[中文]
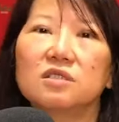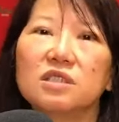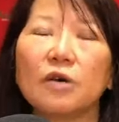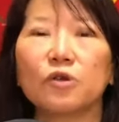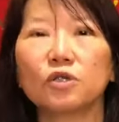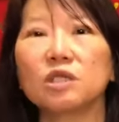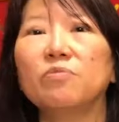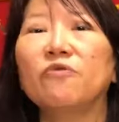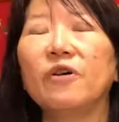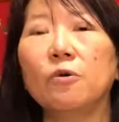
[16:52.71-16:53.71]
酱油这
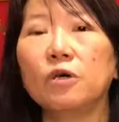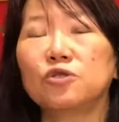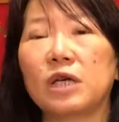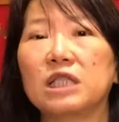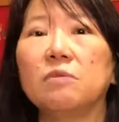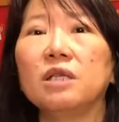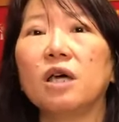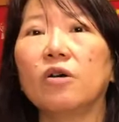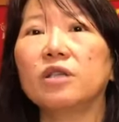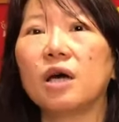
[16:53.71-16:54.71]
部分或水这边
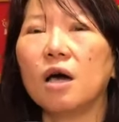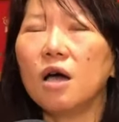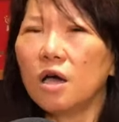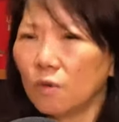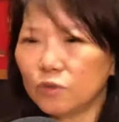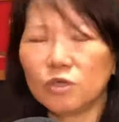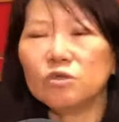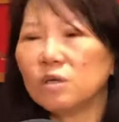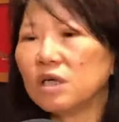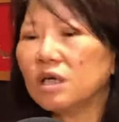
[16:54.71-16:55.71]
调一调，我觉得
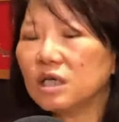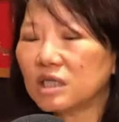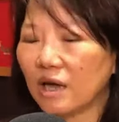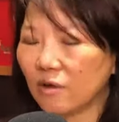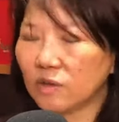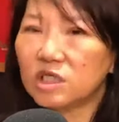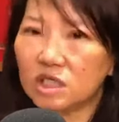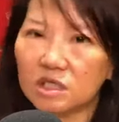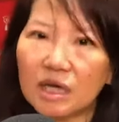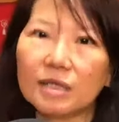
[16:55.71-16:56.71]
做任何菜，尤
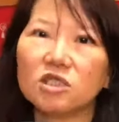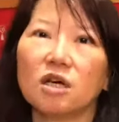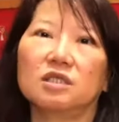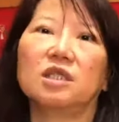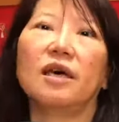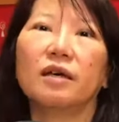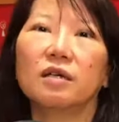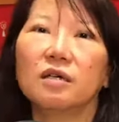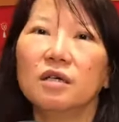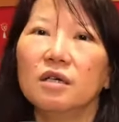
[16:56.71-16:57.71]
其家常菜，
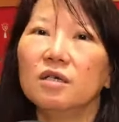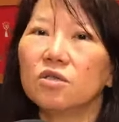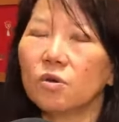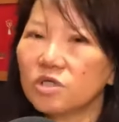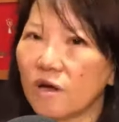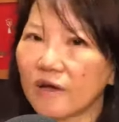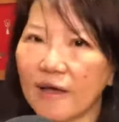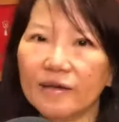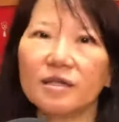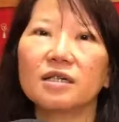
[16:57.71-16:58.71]
嗯，都是要
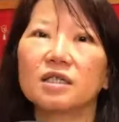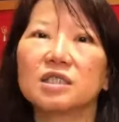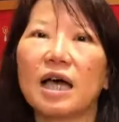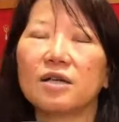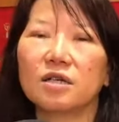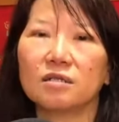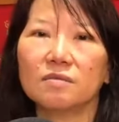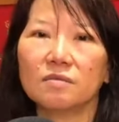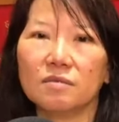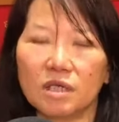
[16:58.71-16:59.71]
看各个家人
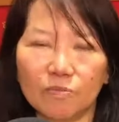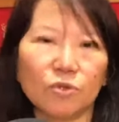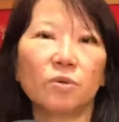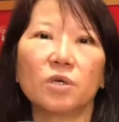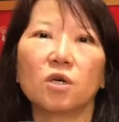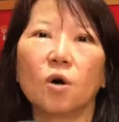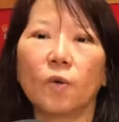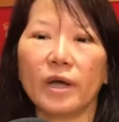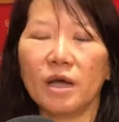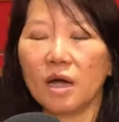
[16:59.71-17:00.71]
你不同的口
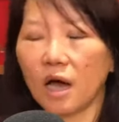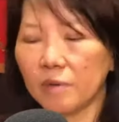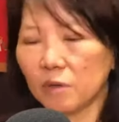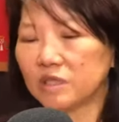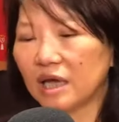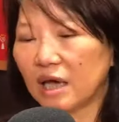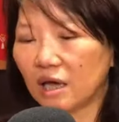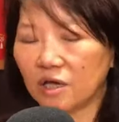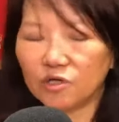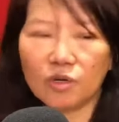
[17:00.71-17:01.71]
味。好比我在
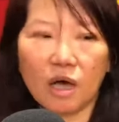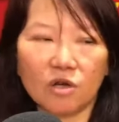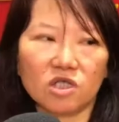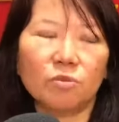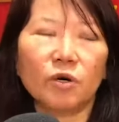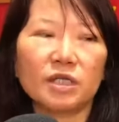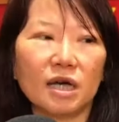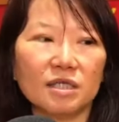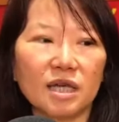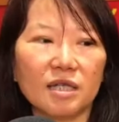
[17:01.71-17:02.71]
呃好吃不过家
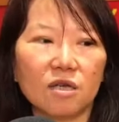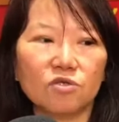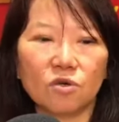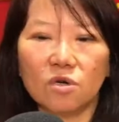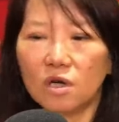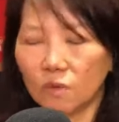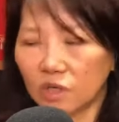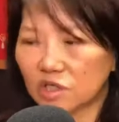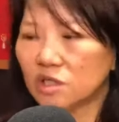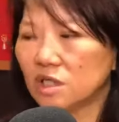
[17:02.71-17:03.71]
常菜当中，
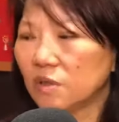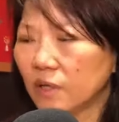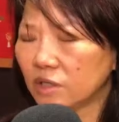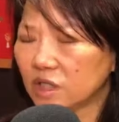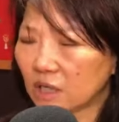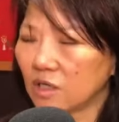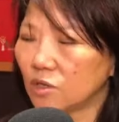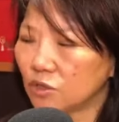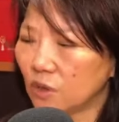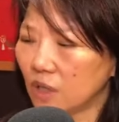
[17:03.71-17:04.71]
我是因想到
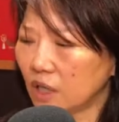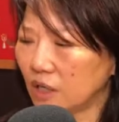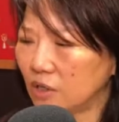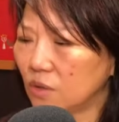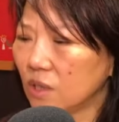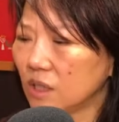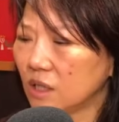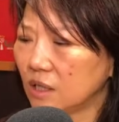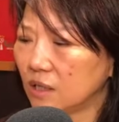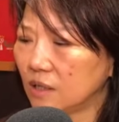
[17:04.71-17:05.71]
说很多
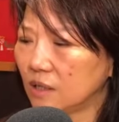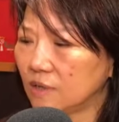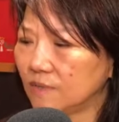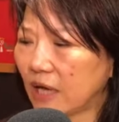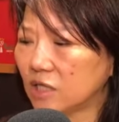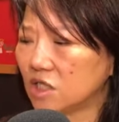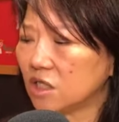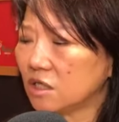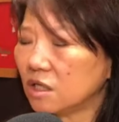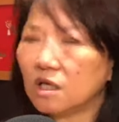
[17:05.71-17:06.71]
的呃年
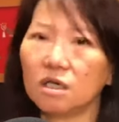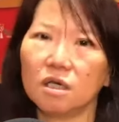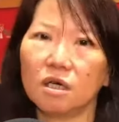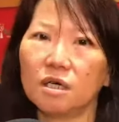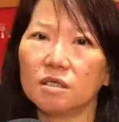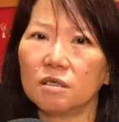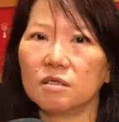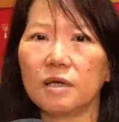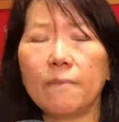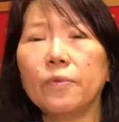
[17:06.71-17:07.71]
轻的呃
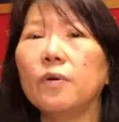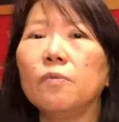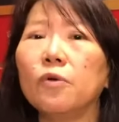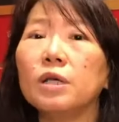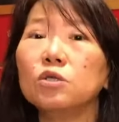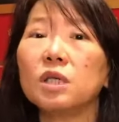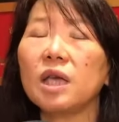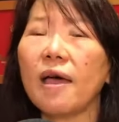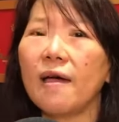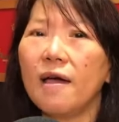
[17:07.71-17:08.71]
人不会做
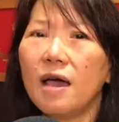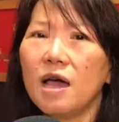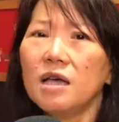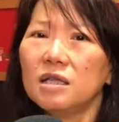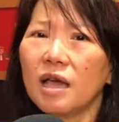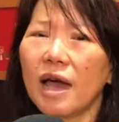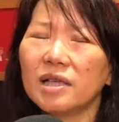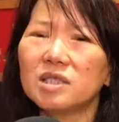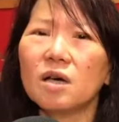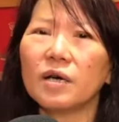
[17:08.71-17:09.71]
菜，你还
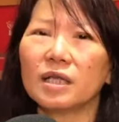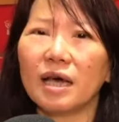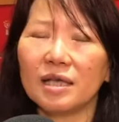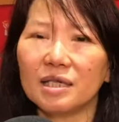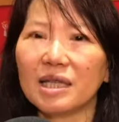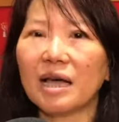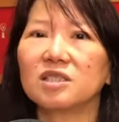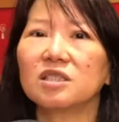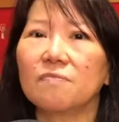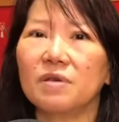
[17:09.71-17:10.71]
是要给他一个大
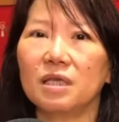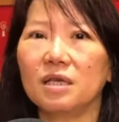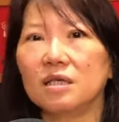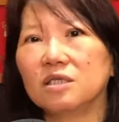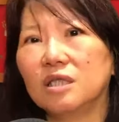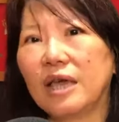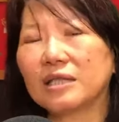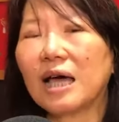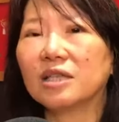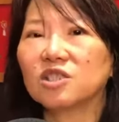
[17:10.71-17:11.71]
致的比例是
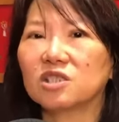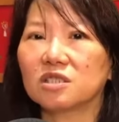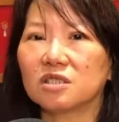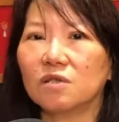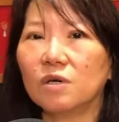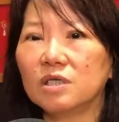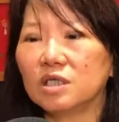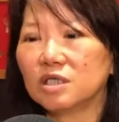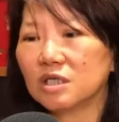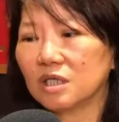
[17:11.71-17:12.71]
两大匙或者
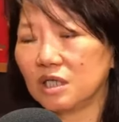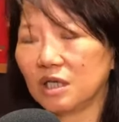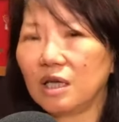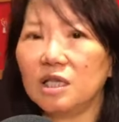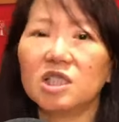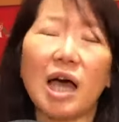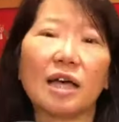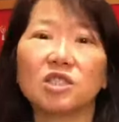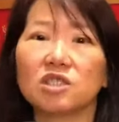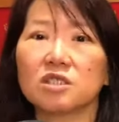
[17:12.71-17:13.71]
是呃一
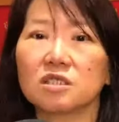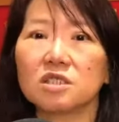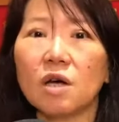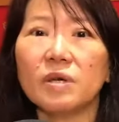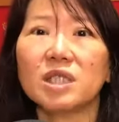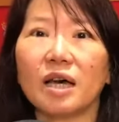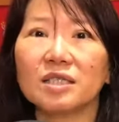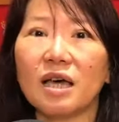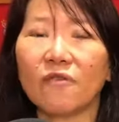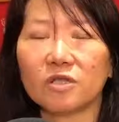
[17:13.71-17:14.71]
茶匙，稍微讲一
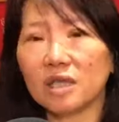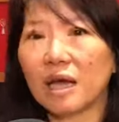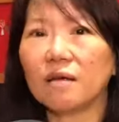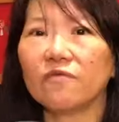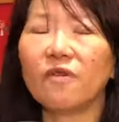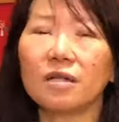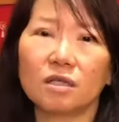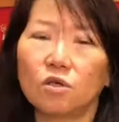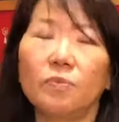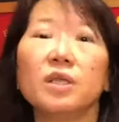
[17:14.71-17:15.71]
下，否则他放
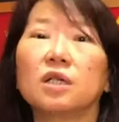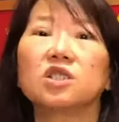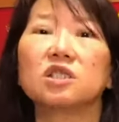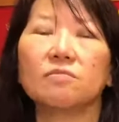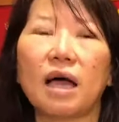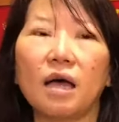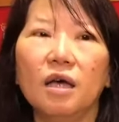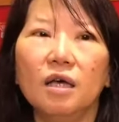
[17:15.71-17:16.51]
的就不能吃嘛。